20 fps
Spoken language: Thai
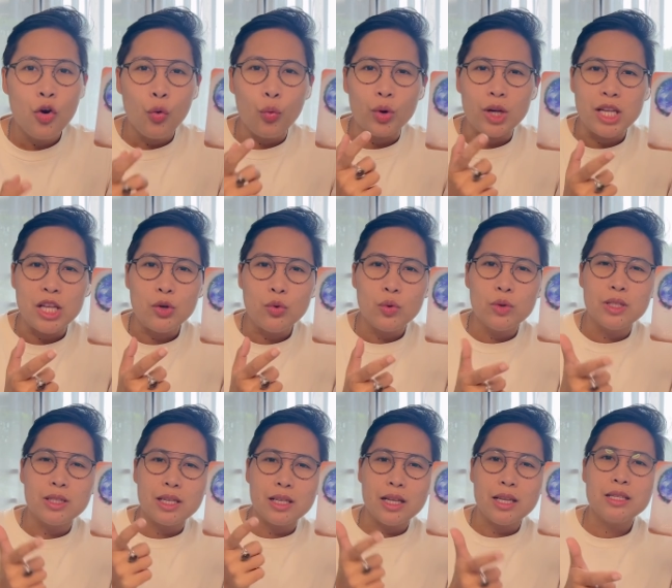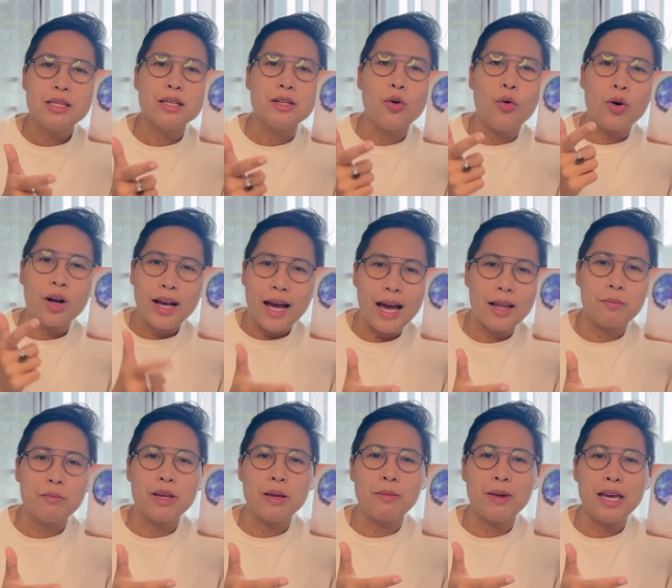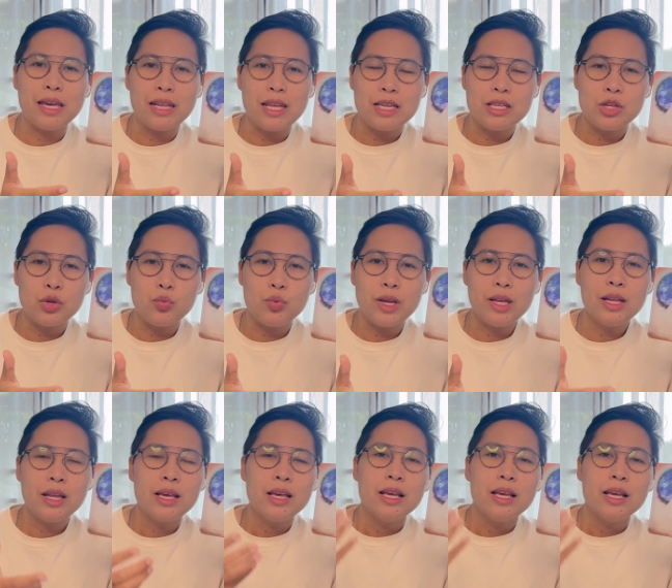วันนี้คุณจะได้เจอโอกาสใหม่ๆในชีวิต